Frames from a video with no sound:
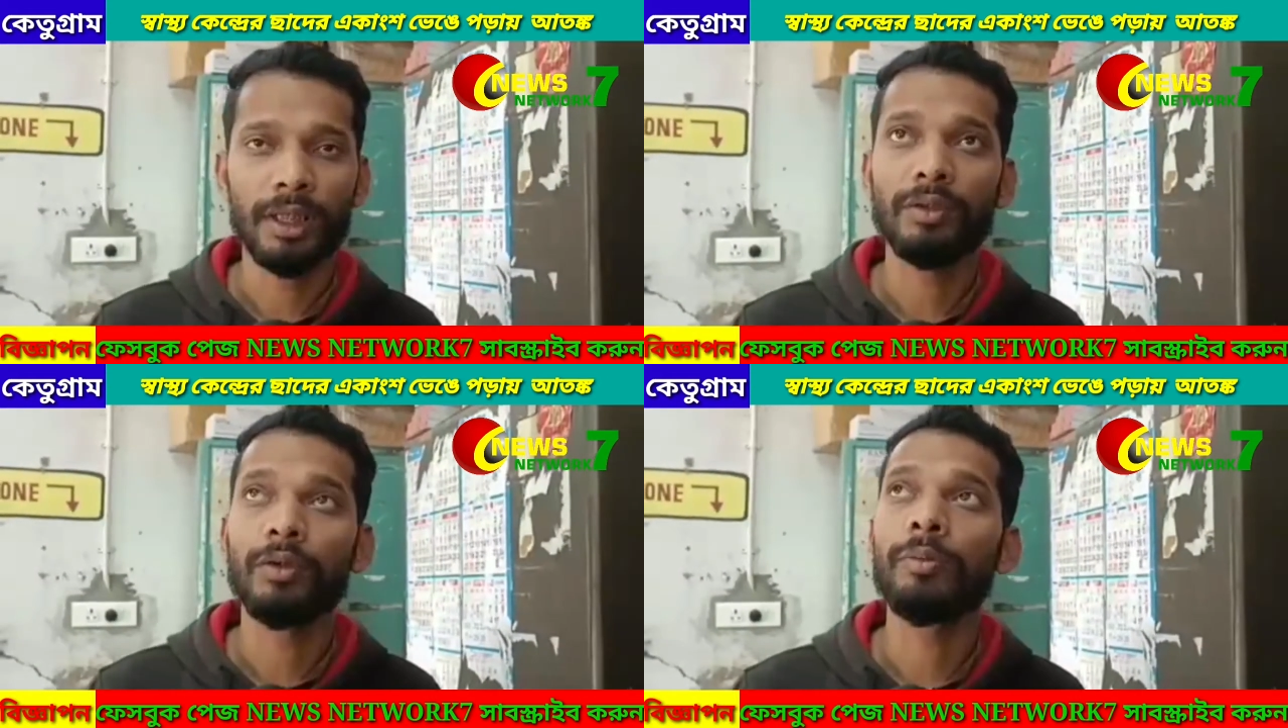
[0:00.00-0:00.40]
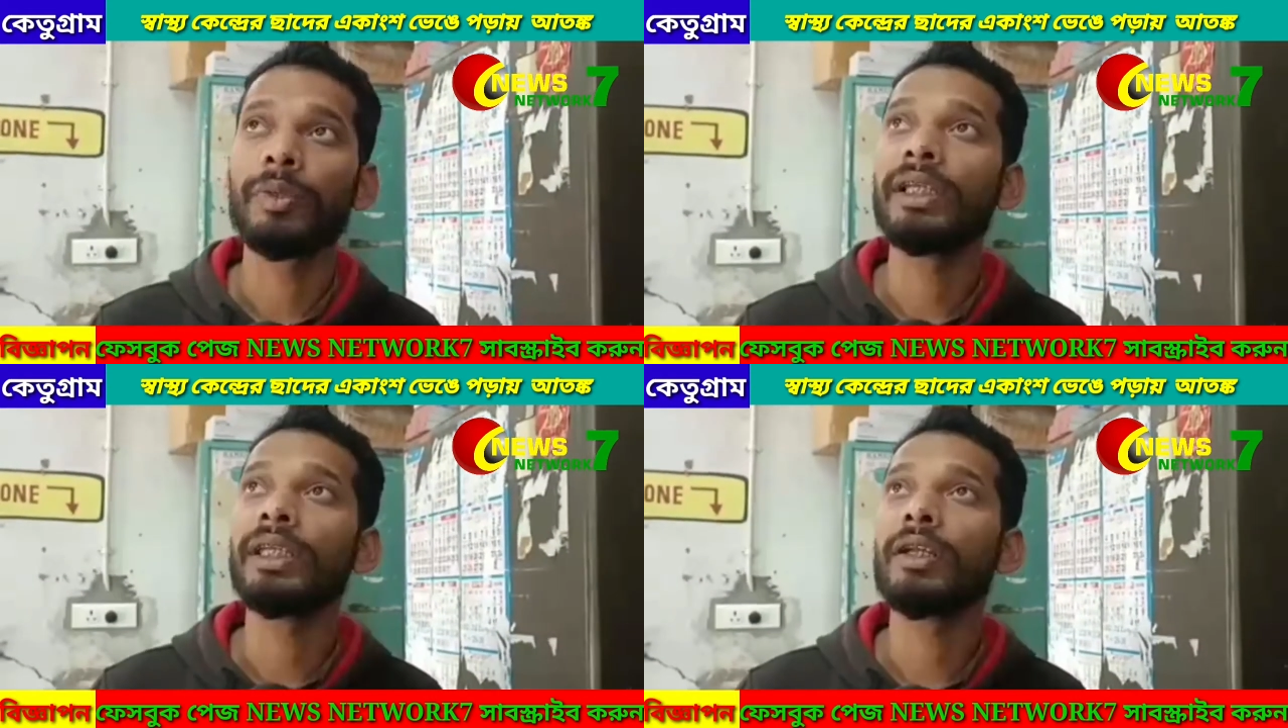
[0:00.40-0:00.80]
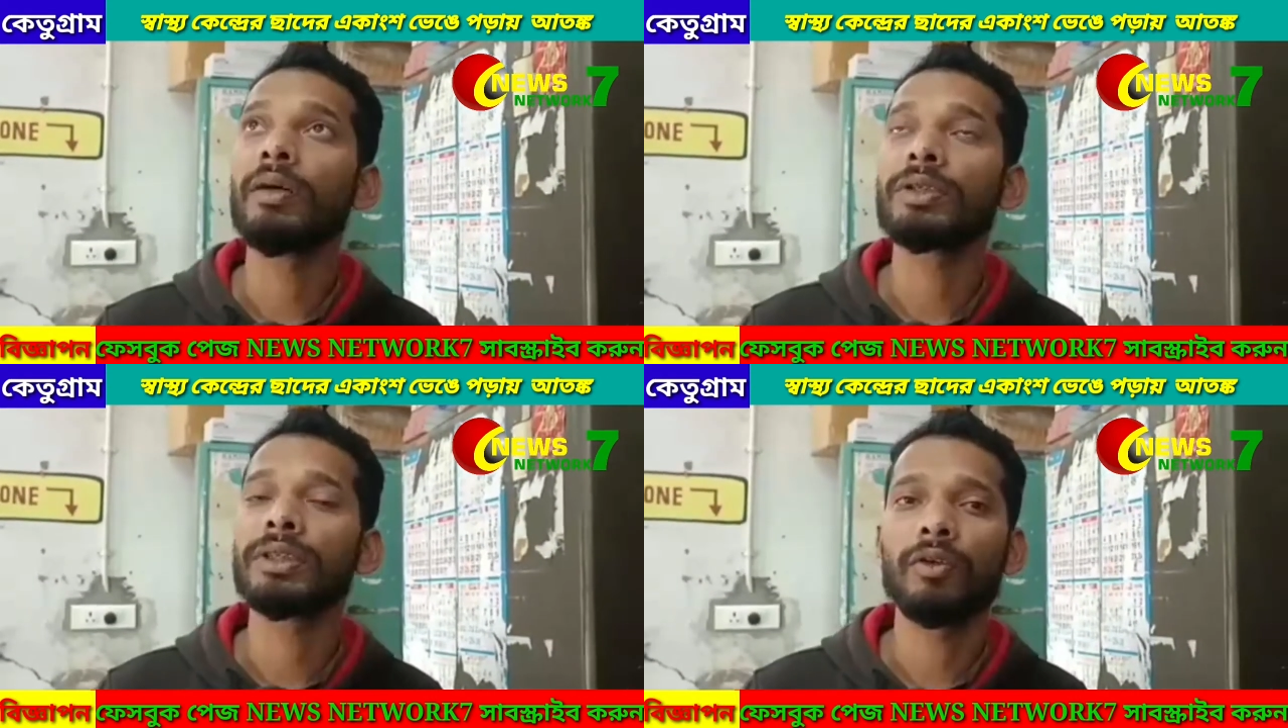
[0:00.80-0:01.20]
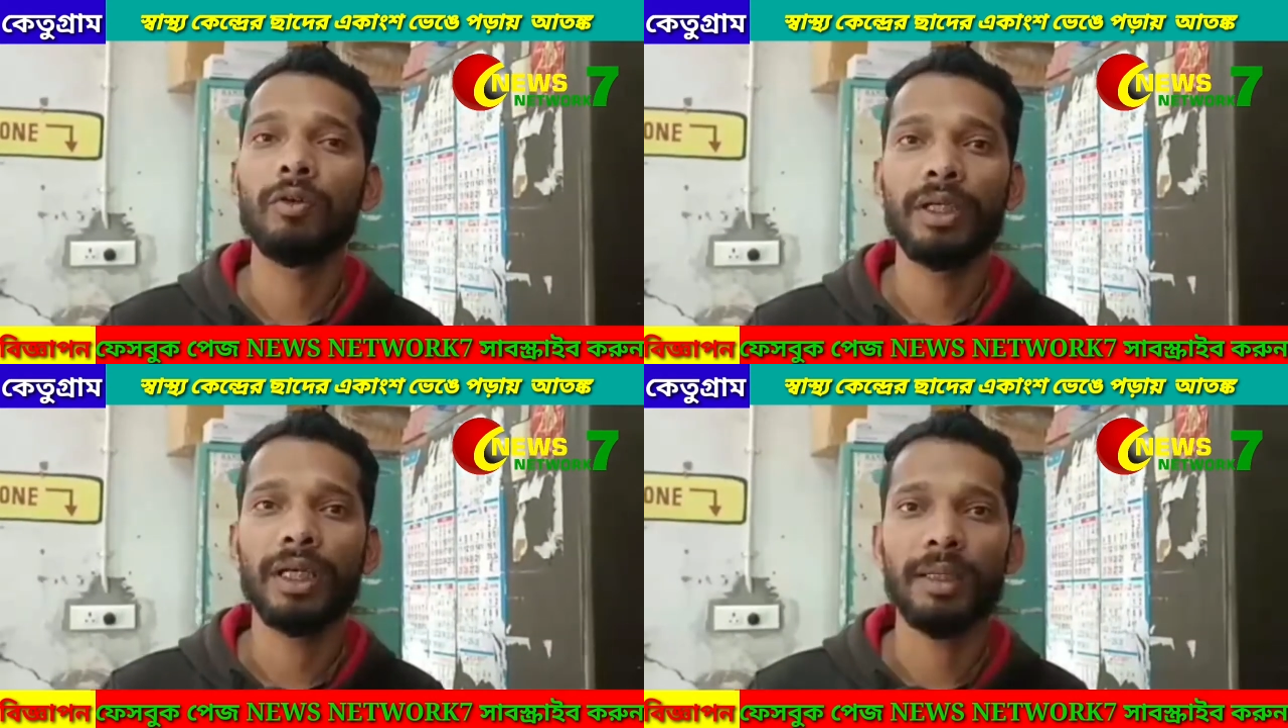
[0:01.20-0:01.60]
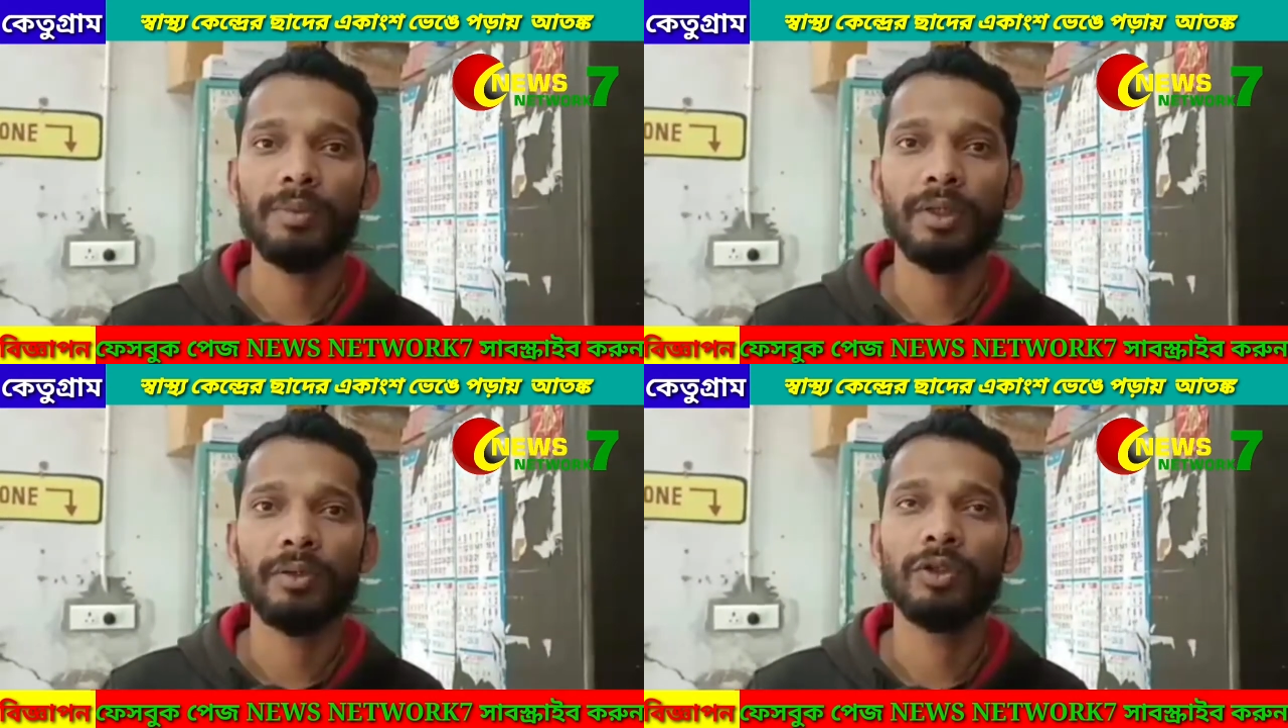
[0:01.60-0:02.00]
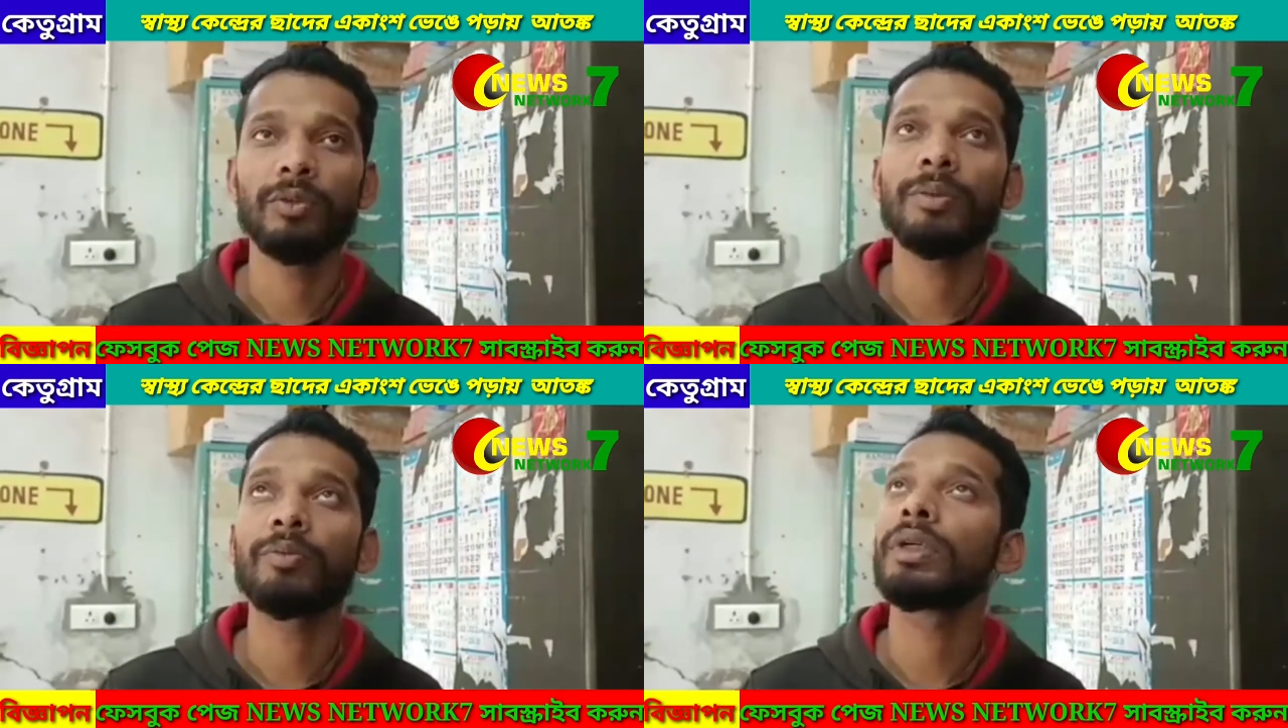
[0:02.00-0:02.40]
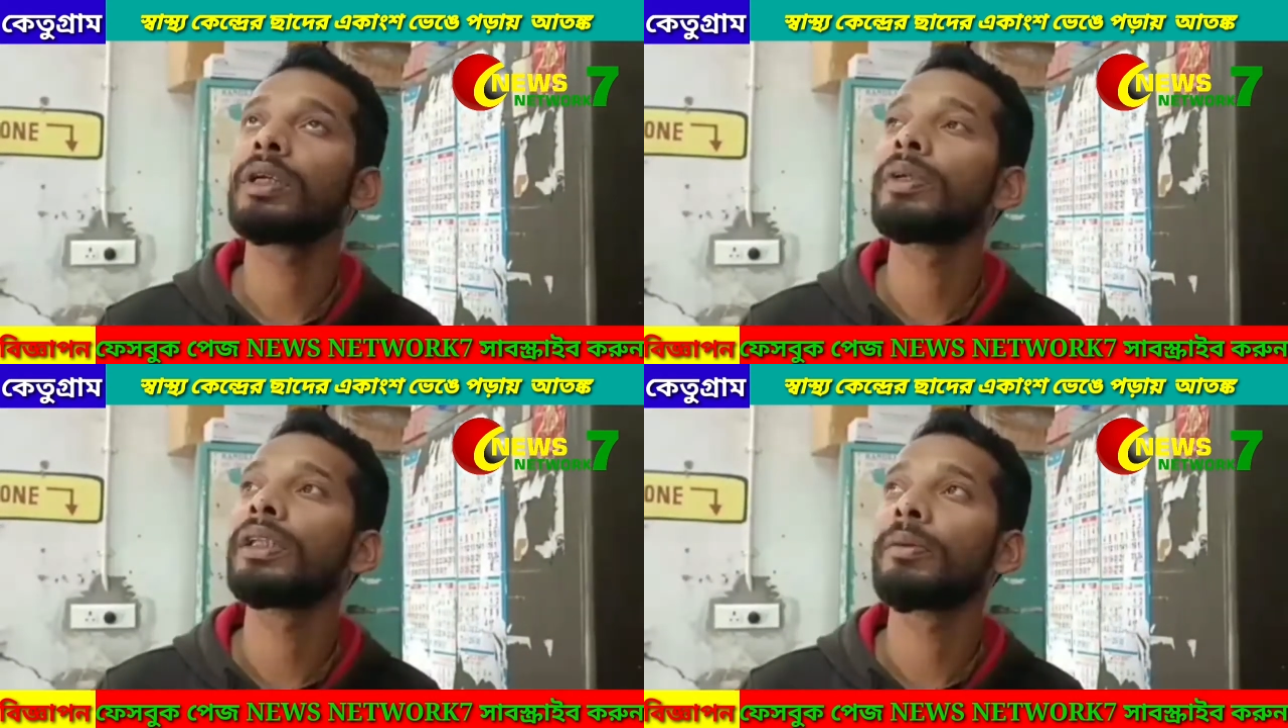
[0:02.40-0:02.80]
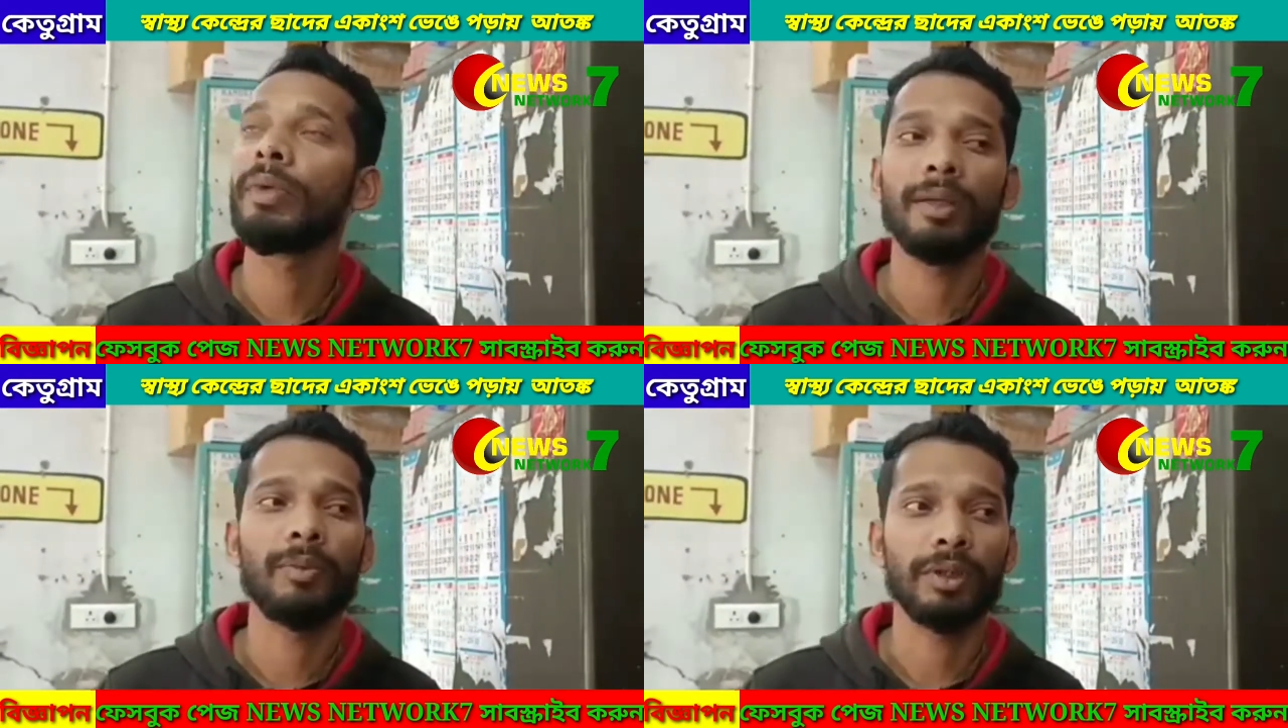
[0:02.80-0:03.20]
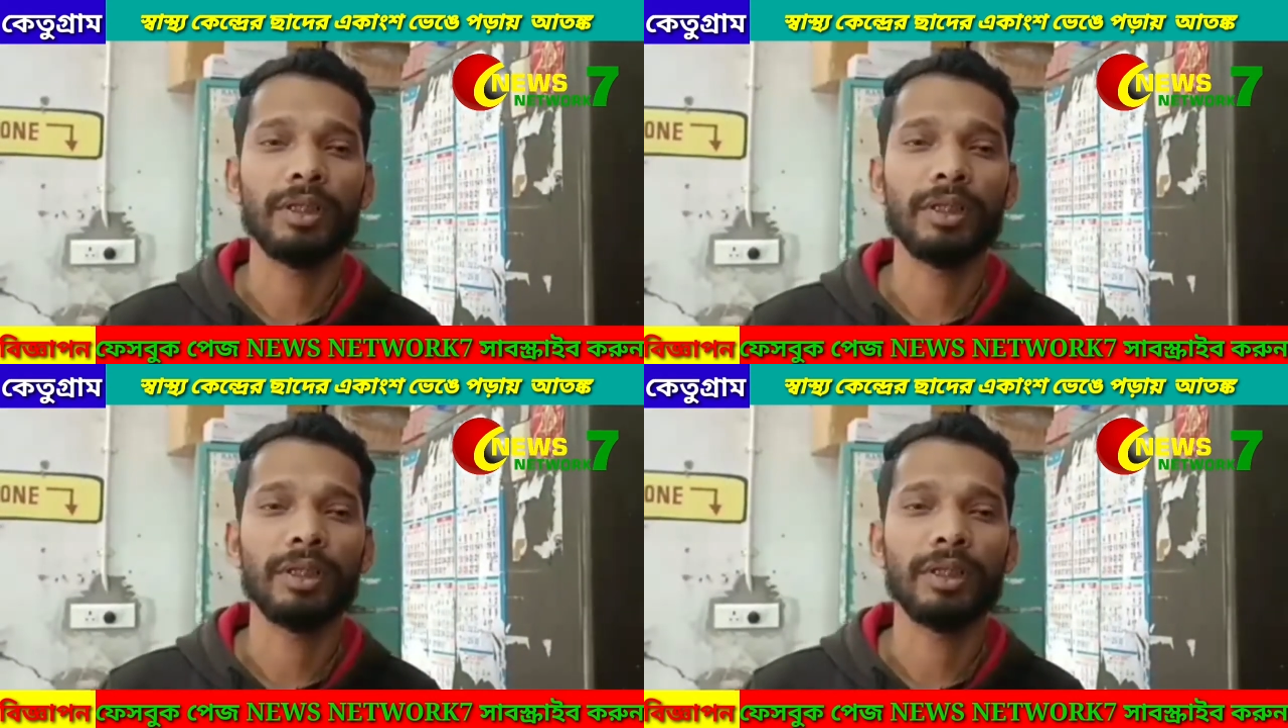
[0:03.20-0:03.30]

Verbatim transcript: তো বিল্ডিংয়ের অবস্থা খুবই খারাপ যে কোনো সময় এই বিল্ডিং ভেঙে পড়ে